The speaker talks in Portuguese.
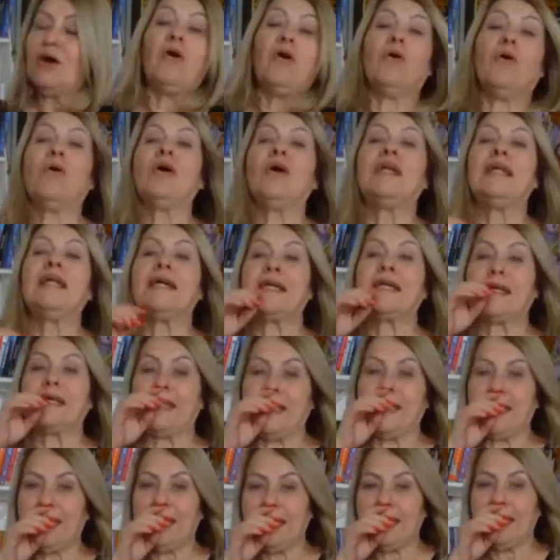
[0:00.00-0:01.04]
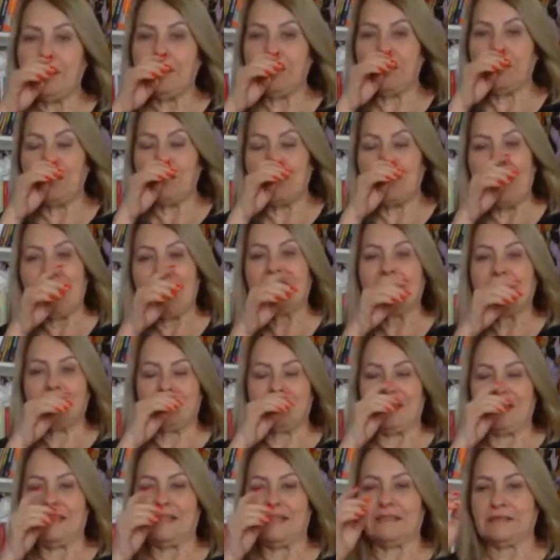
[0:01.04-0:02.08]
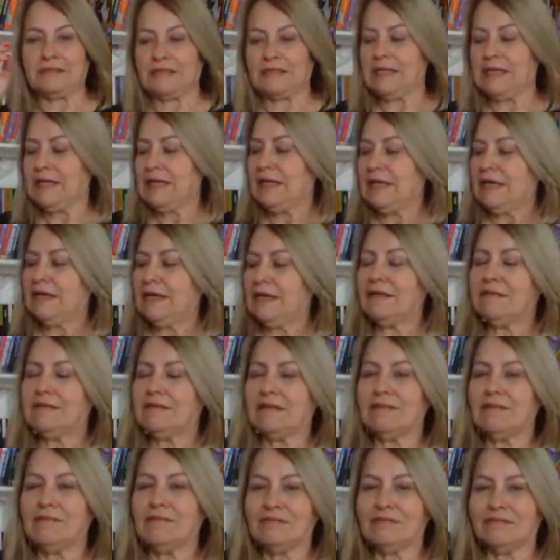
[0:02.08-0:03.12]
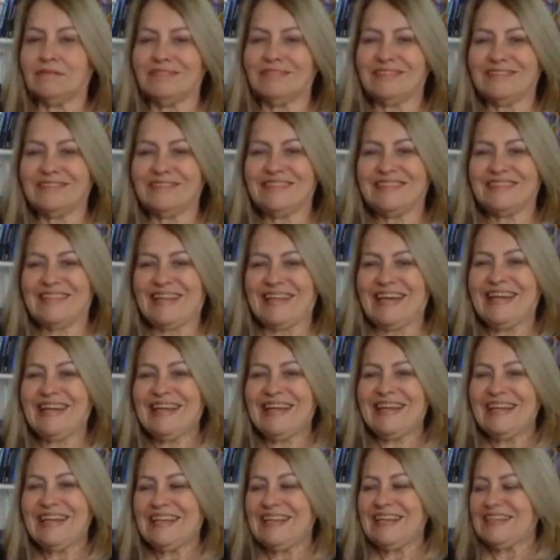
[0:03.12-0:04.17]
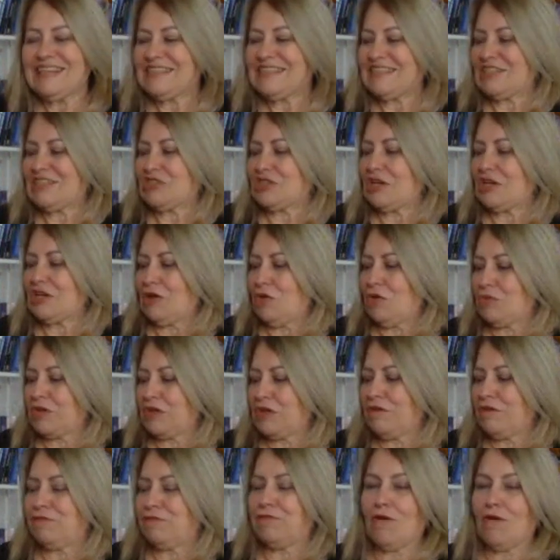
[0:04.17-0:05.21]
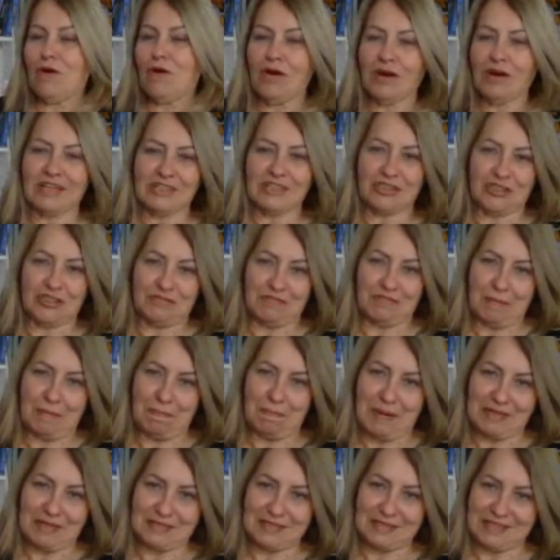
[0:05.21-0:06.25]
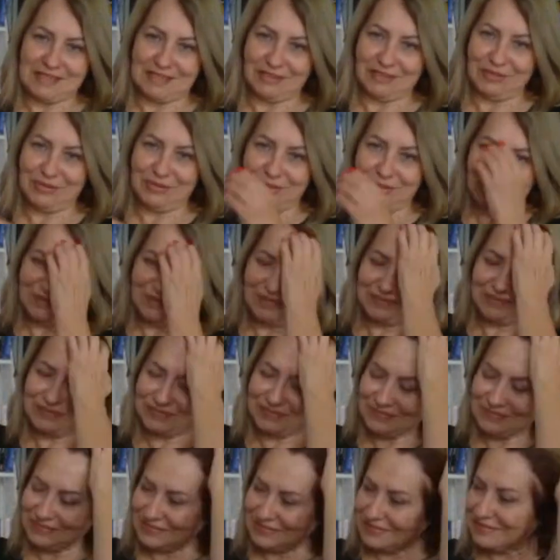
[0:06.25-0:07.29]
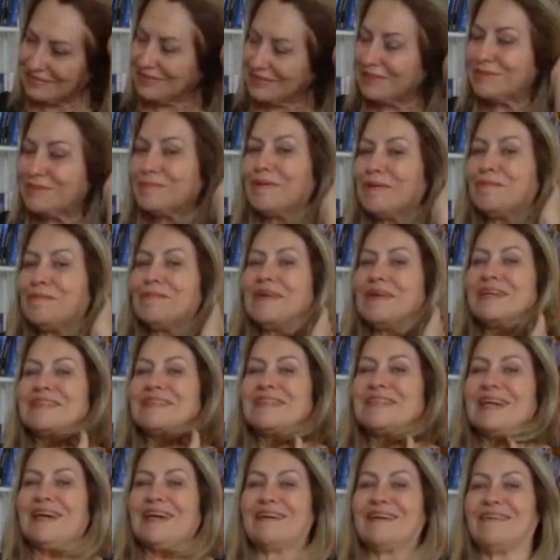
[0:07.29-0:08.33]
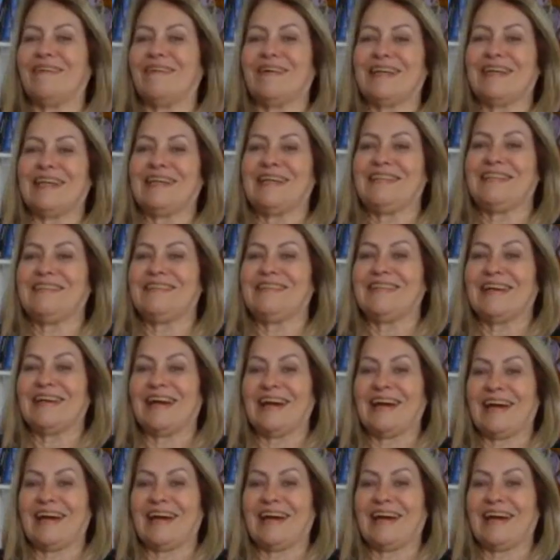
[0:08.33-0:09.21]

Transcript: Olha que maravilha. Então, né? Seja lá o que for que estiver passando, o momento é agora de